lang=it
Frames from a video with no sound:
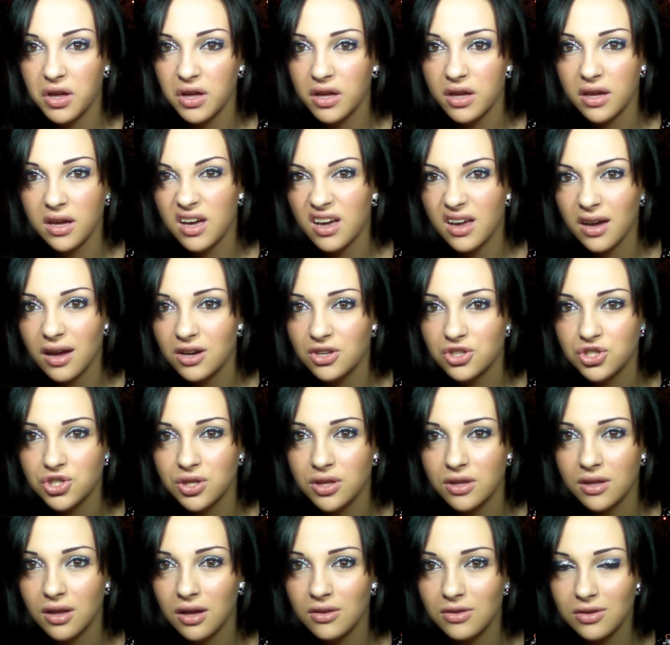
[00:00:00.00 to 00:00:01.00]
è
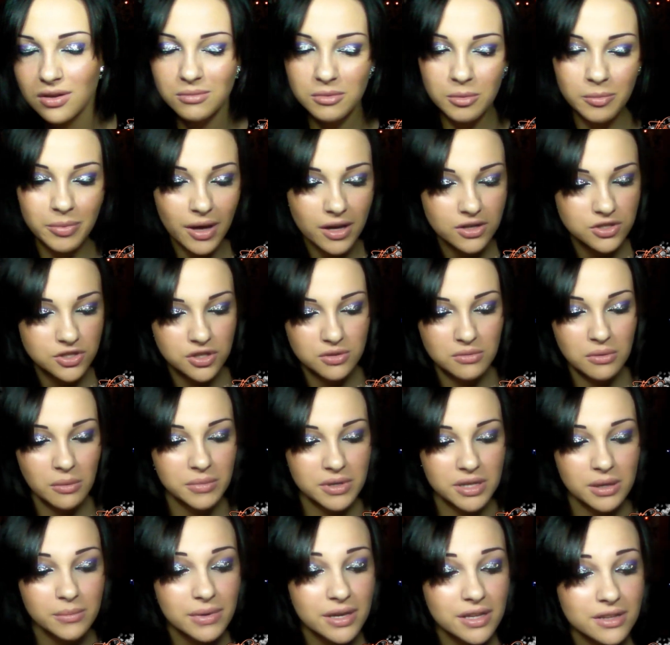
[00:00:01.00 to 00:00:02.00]
argentato, che mi piace come
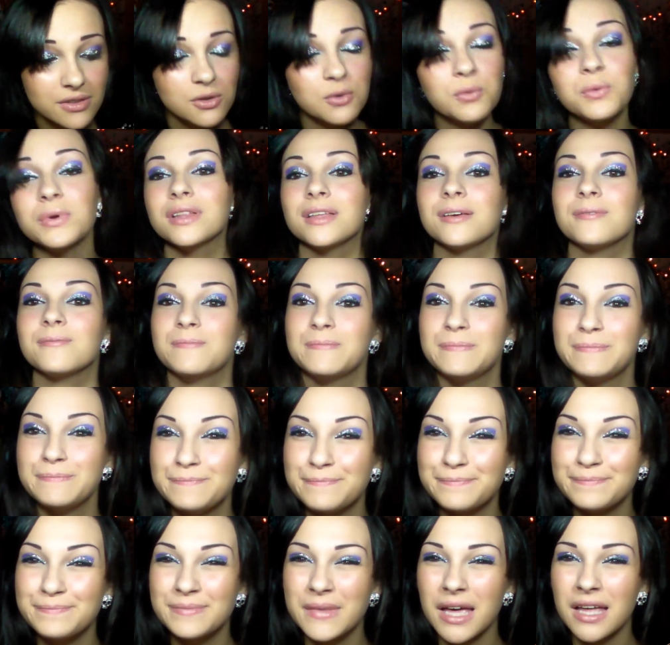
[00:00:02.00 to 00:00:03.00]
abbinamento, quindi
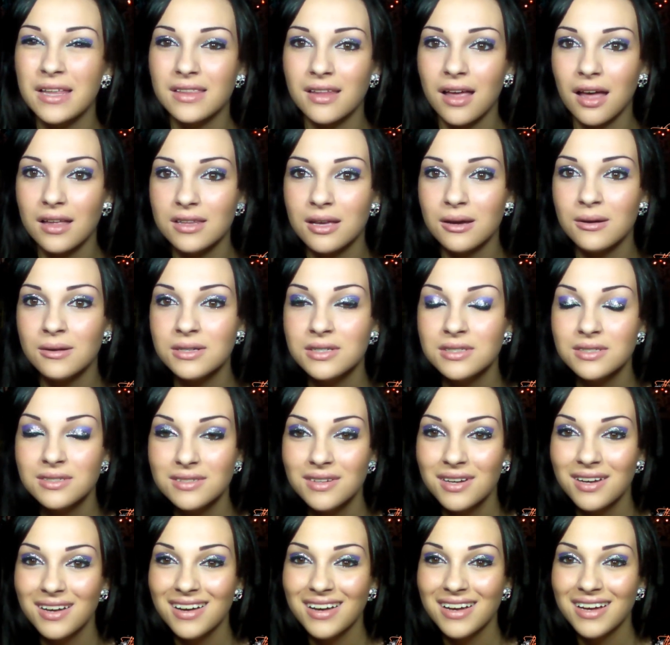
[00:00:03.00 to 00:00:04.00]
mm, è andata.
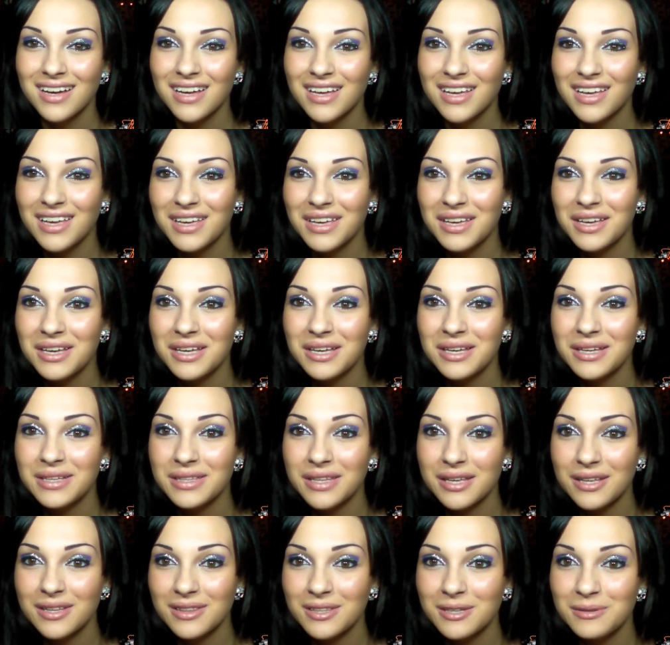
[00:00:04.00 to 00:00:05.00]
E
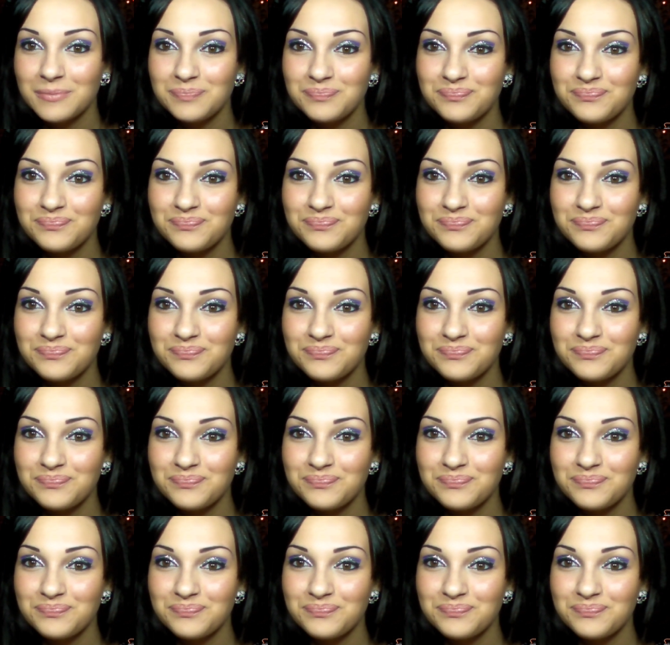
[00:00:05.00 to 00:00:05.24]
niente,